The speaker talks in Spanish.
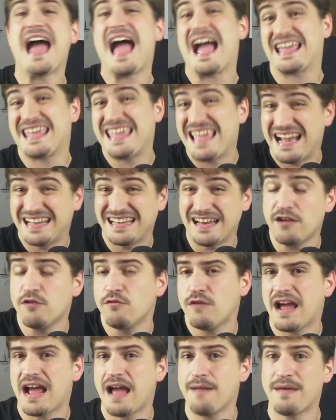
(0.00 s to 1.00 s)
Aquí, al tener
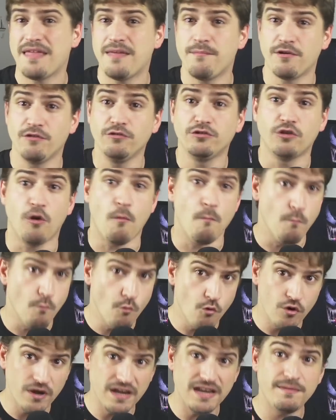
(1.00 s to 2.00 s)
una gama de productos
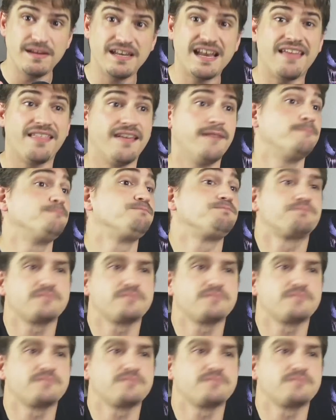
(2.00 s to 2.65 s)
muy limitada,